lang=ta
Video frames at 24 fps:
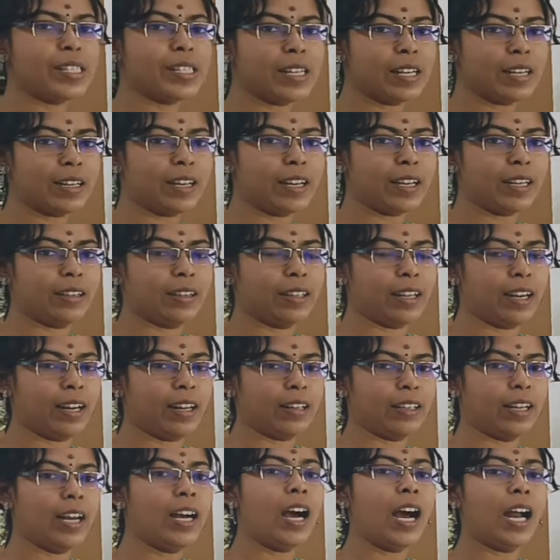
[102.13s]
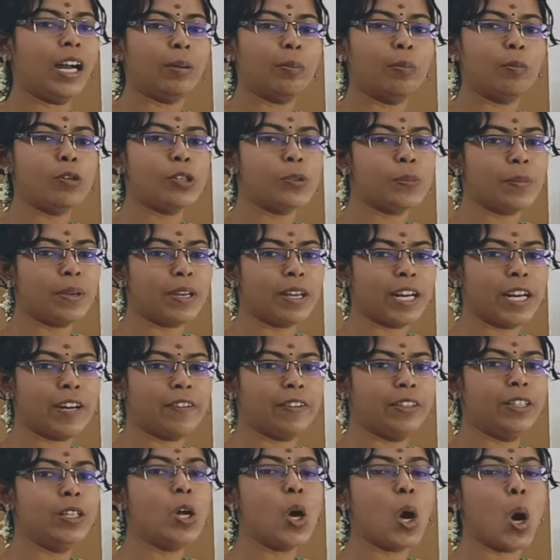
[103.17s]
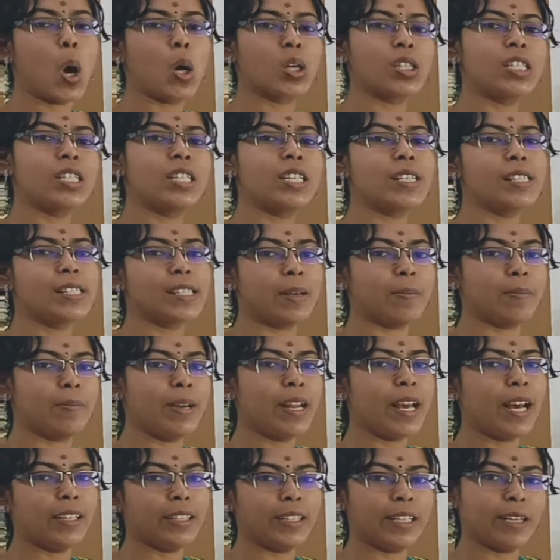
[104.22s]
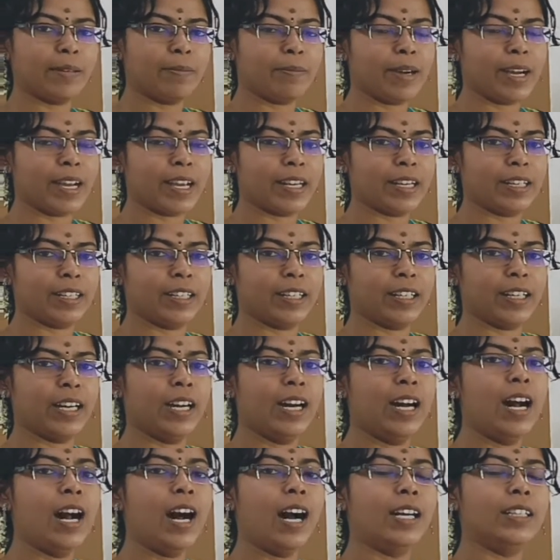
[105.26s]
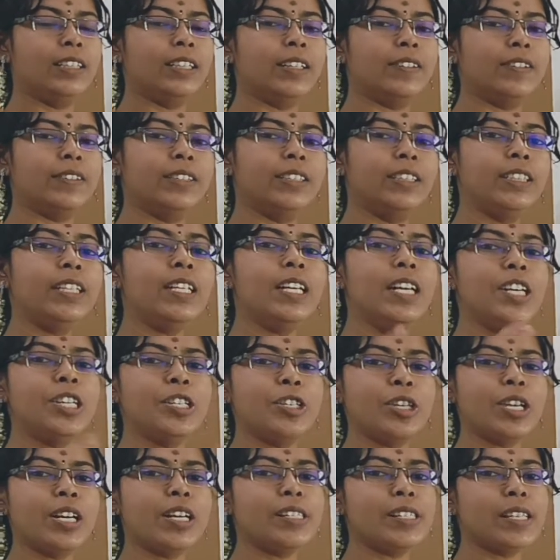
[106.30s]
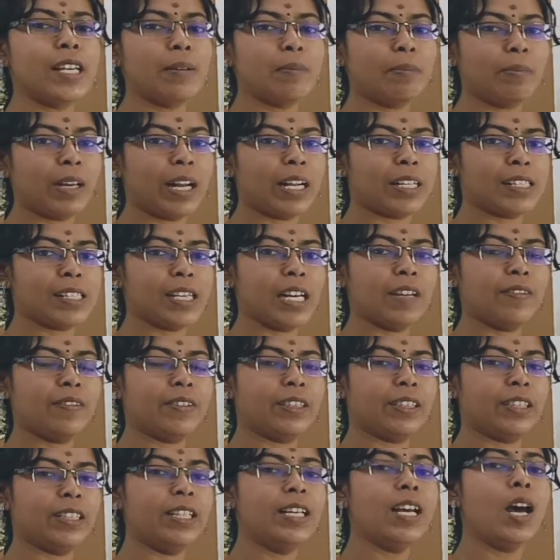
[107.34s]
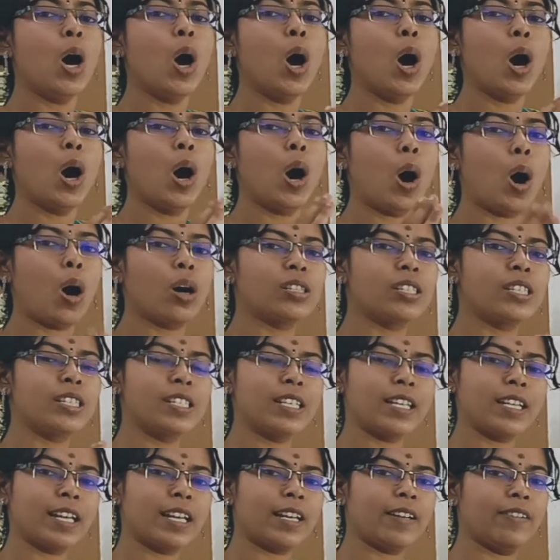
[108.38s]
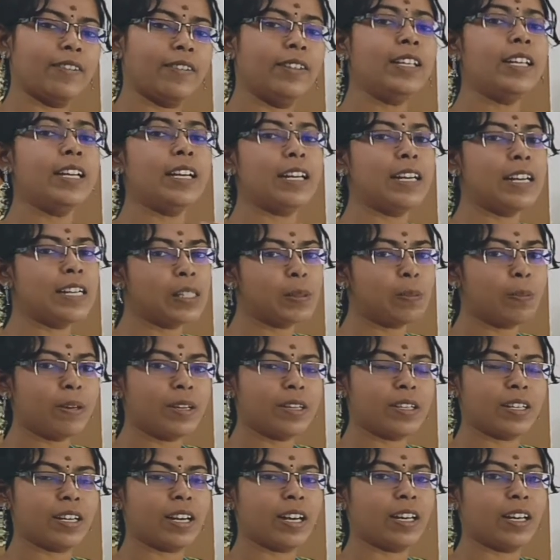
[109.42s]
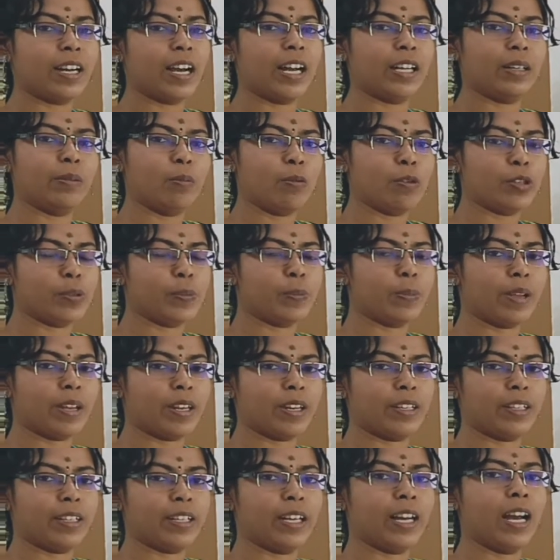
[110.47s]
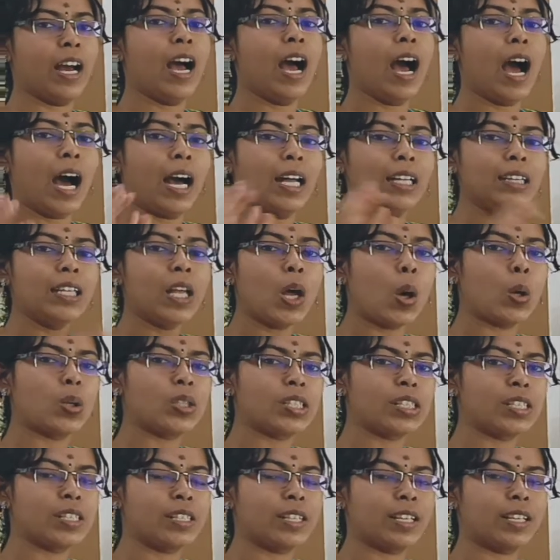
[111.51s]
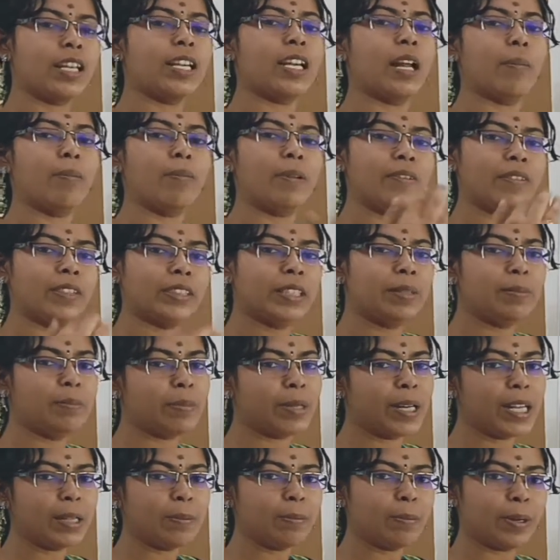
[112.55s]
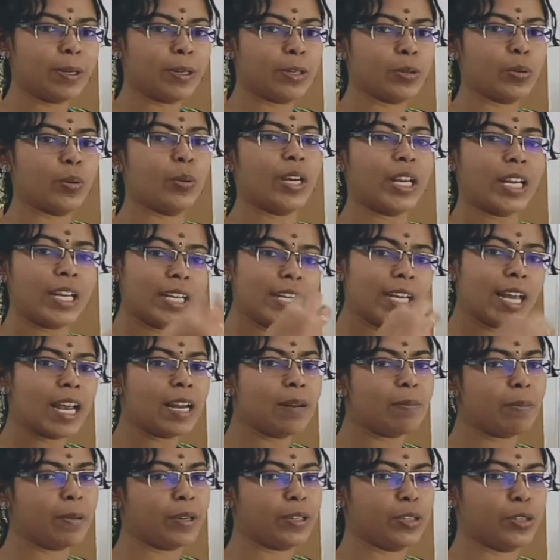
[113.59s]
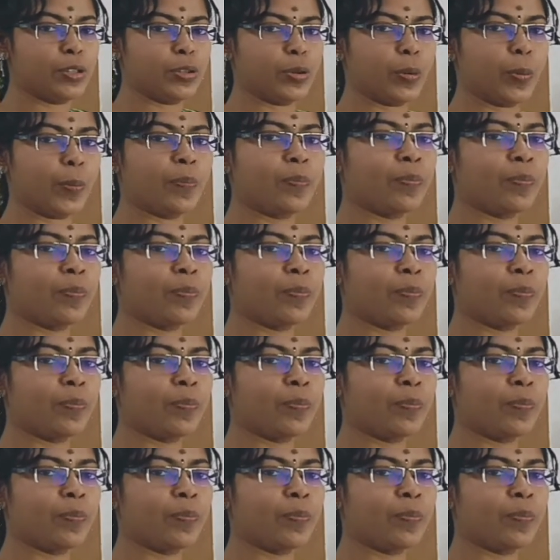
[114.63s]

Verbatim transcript: இருக்கிறதுனால தான் அட்மாஸ்பியரில் வந்து ஆக்சிஜன் சப்ளை அதிகமாக இருக்குது அதாவது ட்ரீஸ் அண்ட் பிளான்ஸ்லாம் வந்து ஆக்சிஜன் வந்து ரிலீஸ் பண்ணுறாங்க அட்மாஸ்பியருக்கு அந்த ஆக்சிஜனை தான் நம்ம வந்து ப்ரீத் பண்ணுறோம் இன்ஹேல் பண்ணுறோம்